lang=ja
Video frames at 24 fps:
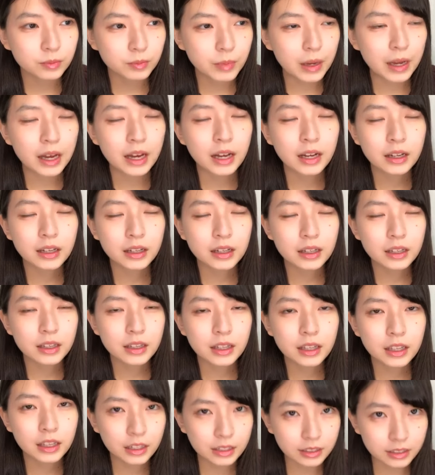まあ
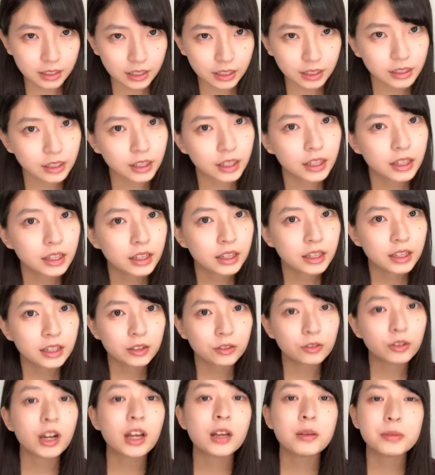映画祭で
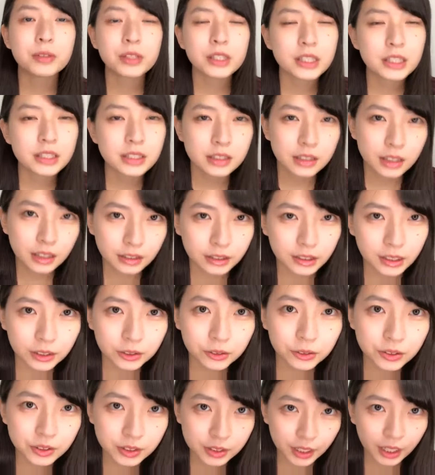
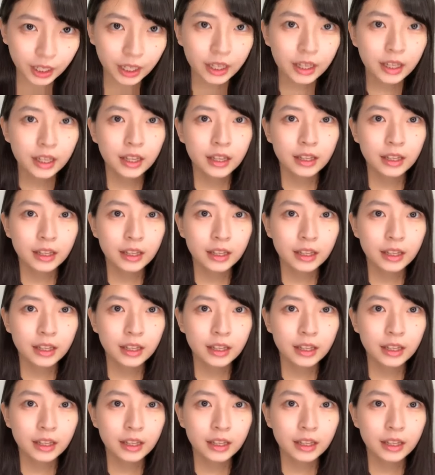ドライブインシアターとして